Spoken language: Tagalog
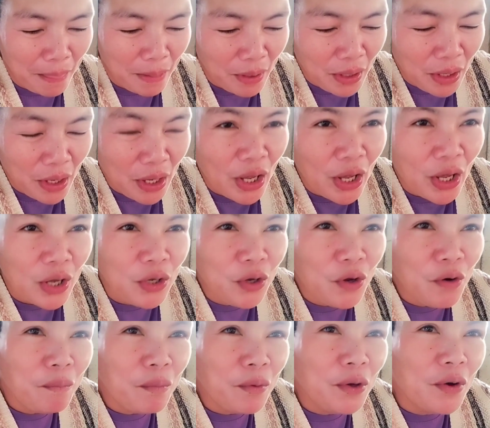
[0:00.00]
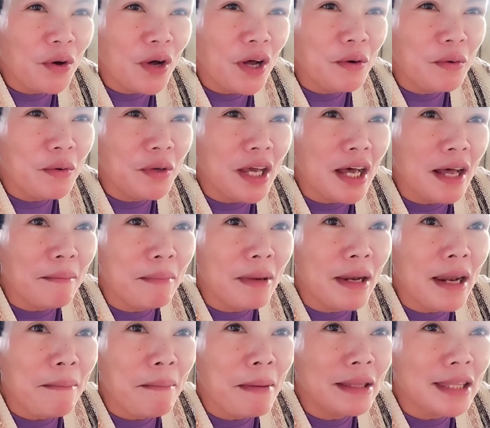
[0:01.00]
Yun po yung ano niya,
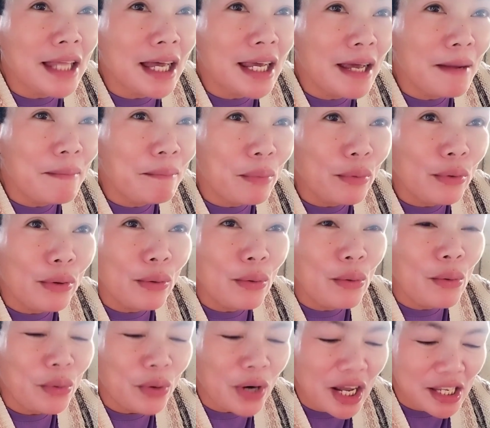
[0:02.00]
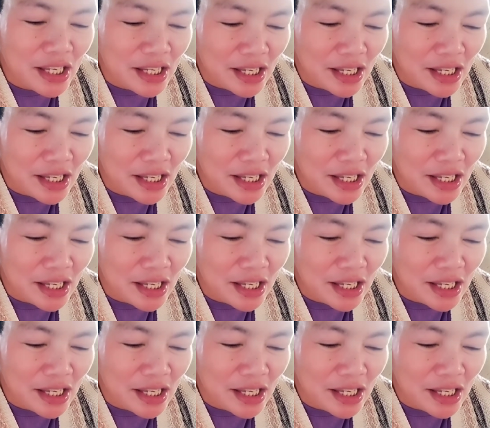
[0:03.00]
binabantayan po yung oras.